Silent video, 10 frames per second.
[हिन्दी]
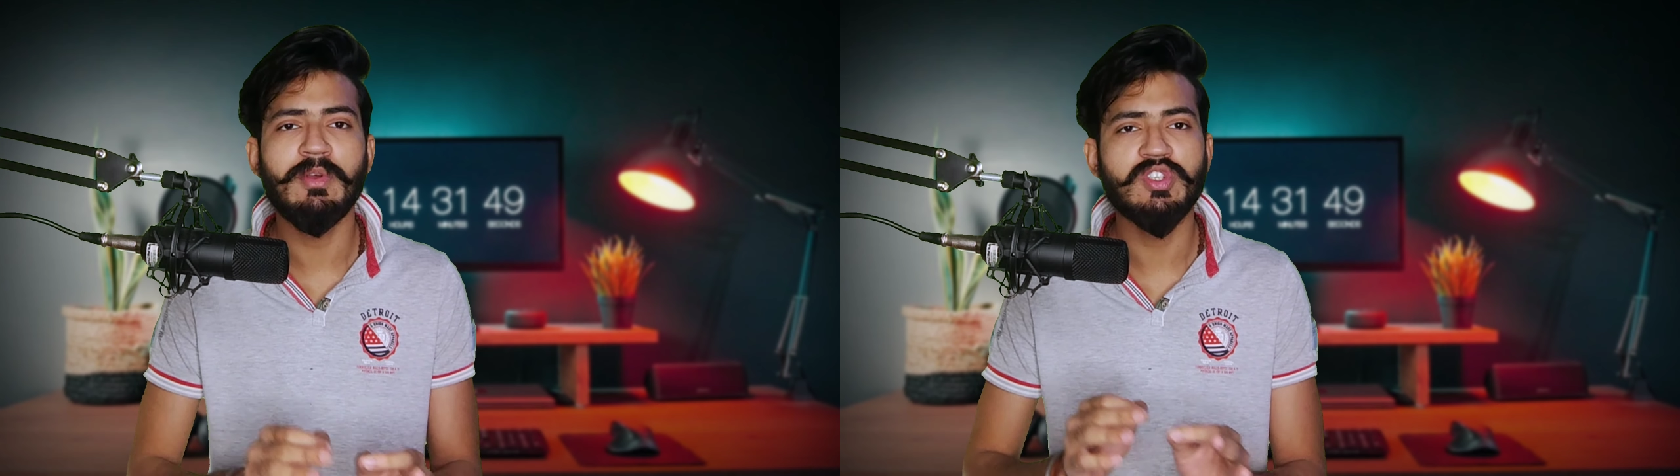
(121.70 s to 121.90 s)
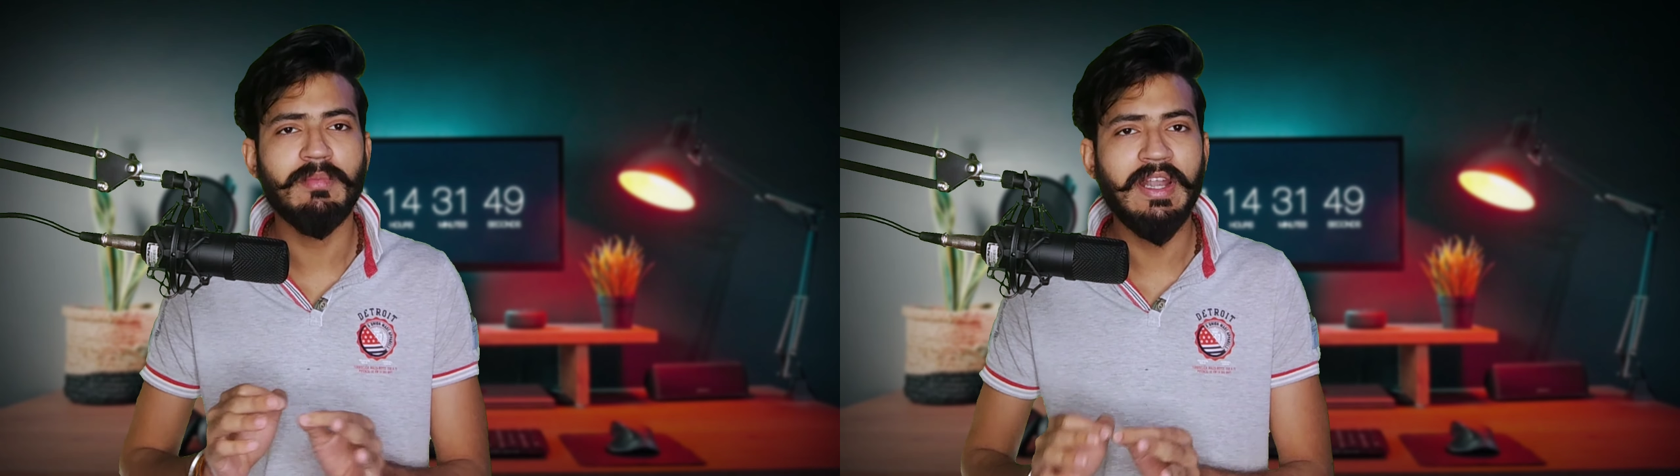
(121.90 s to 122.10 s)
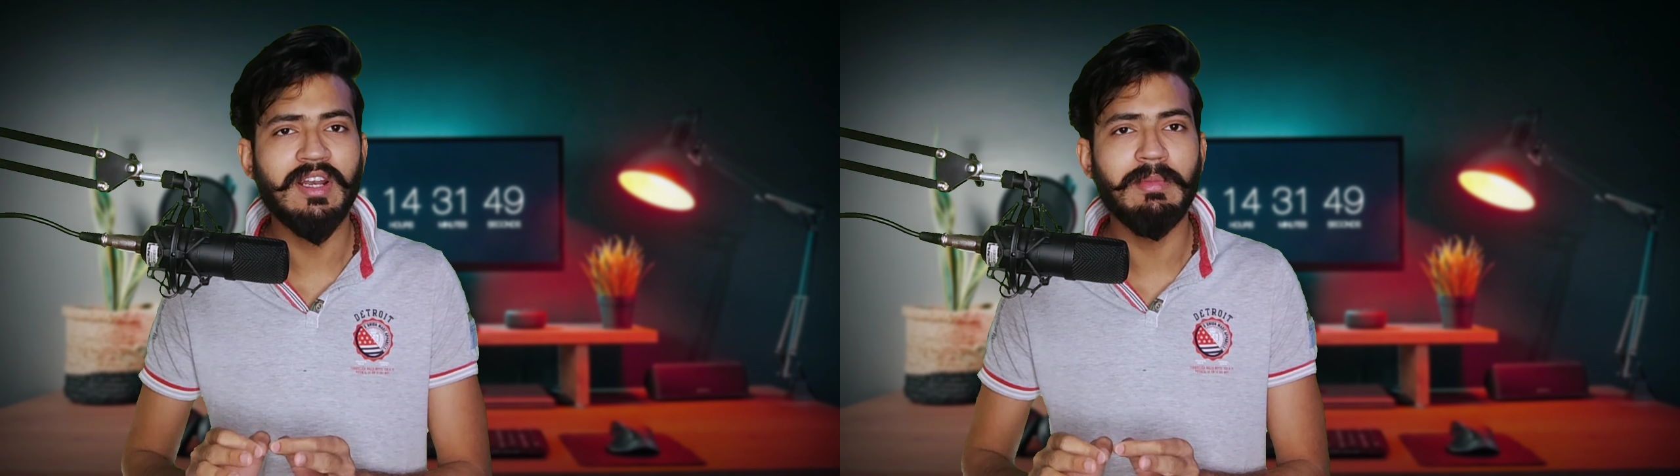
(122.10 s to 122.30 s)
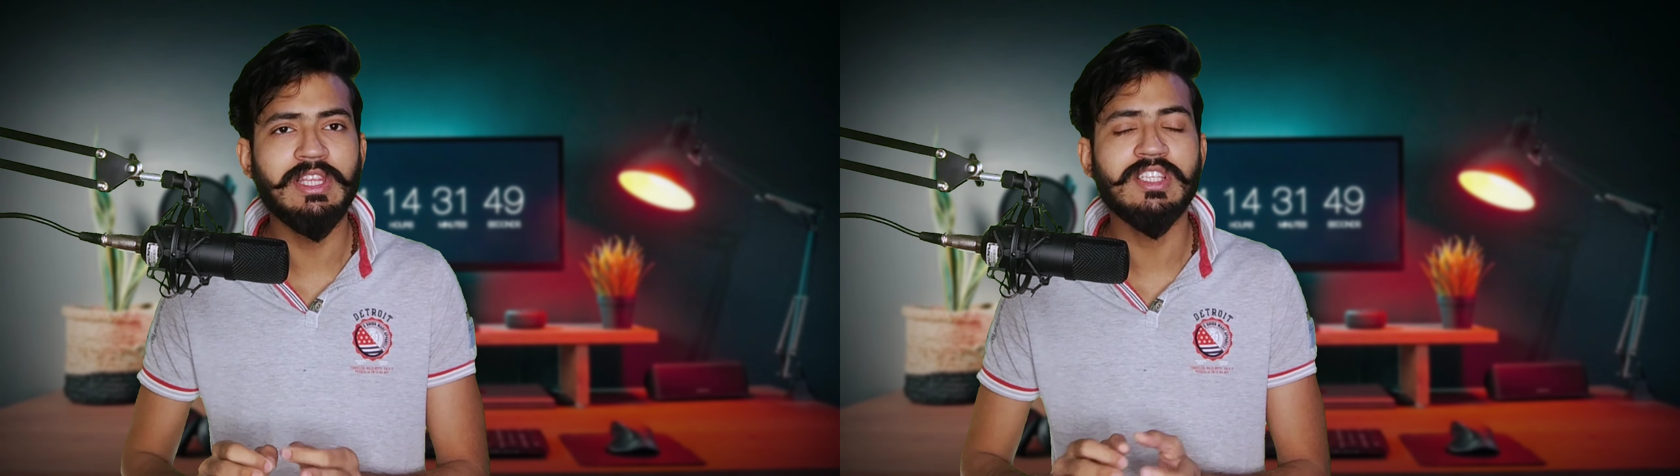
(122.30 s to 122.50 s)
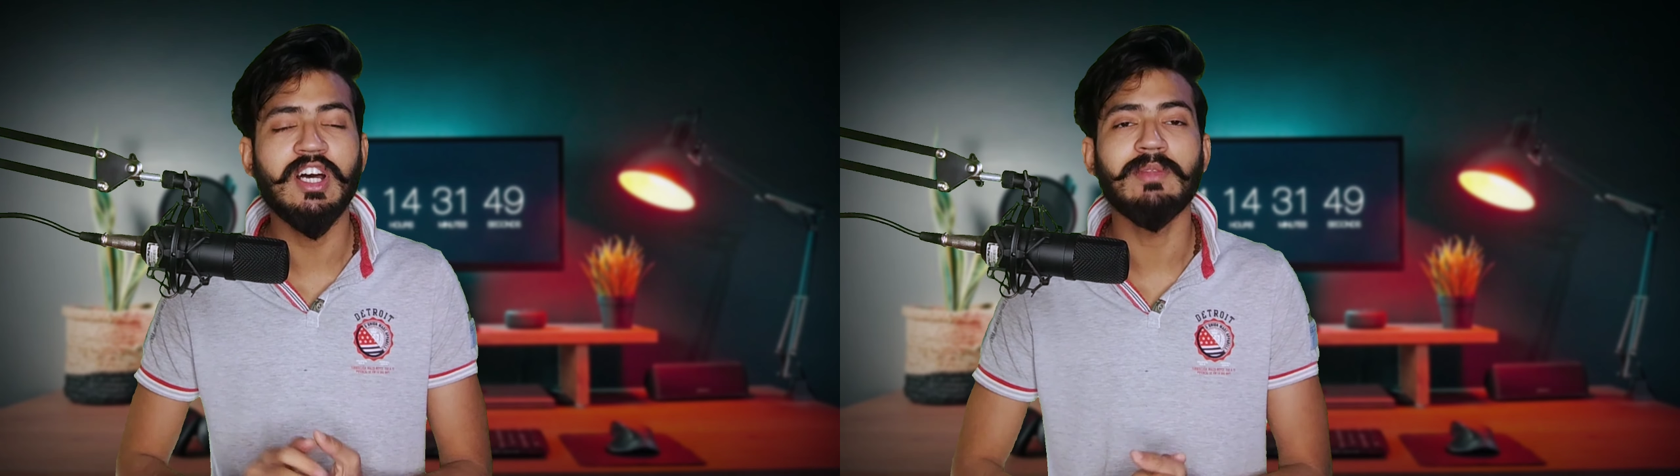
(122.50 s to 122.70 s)
सौ की बैटरी
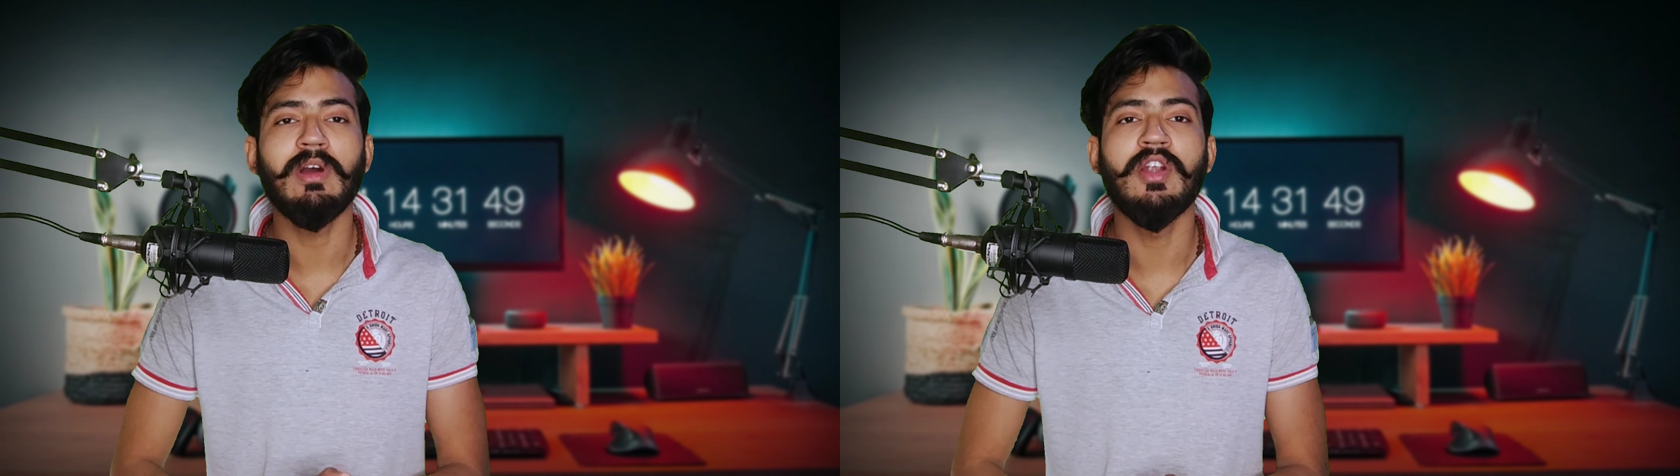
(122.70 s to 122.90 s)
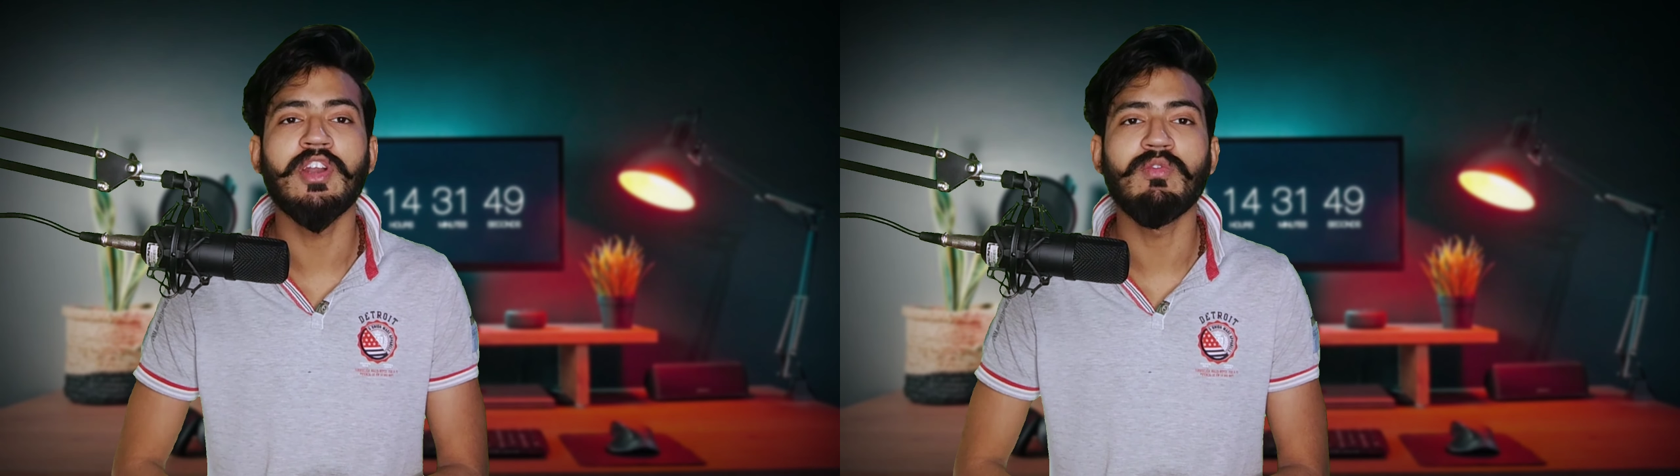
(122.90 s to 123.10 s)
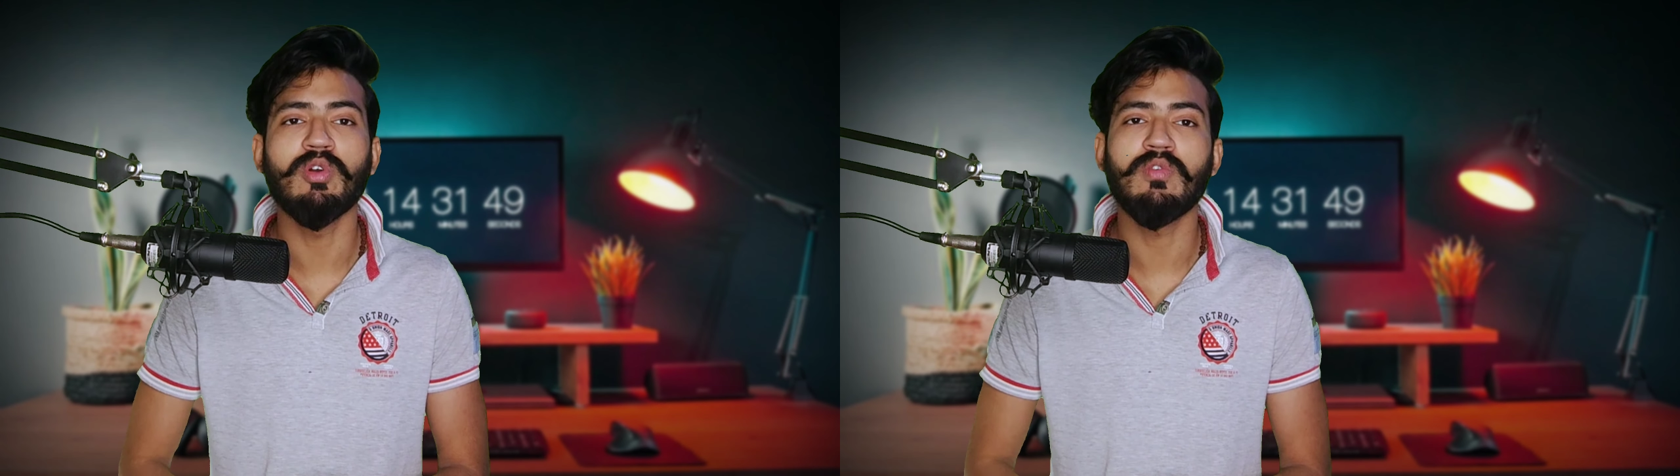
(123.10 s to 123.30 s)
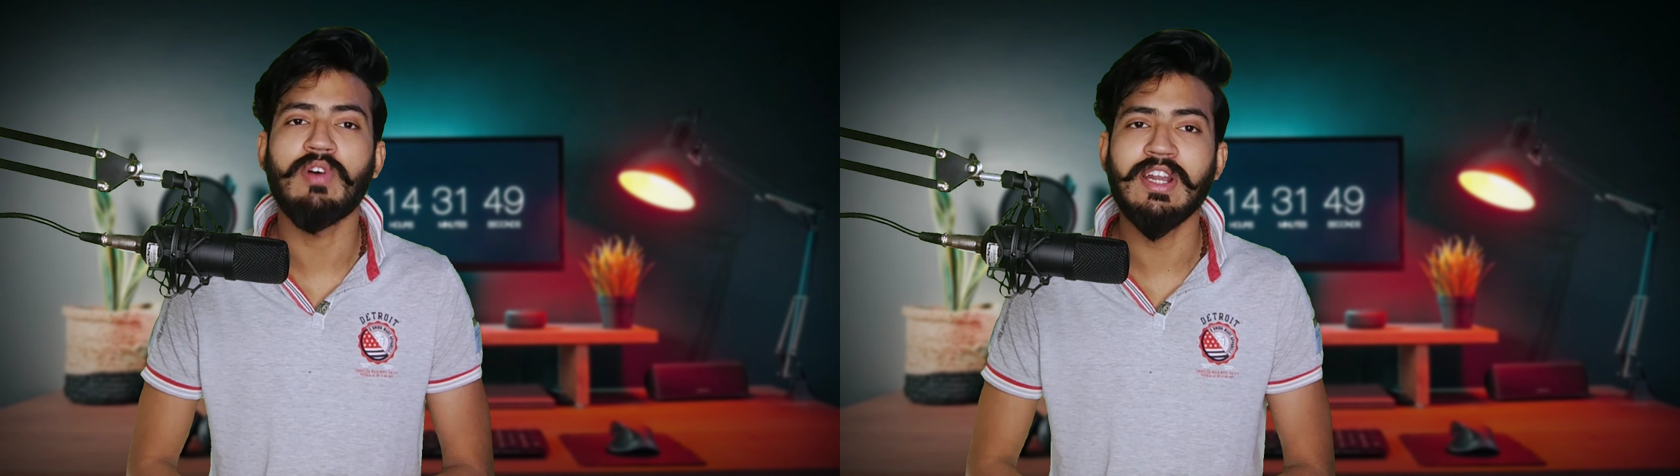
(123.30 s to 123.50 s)
मिलती है साथ में हंड्रेड वोट की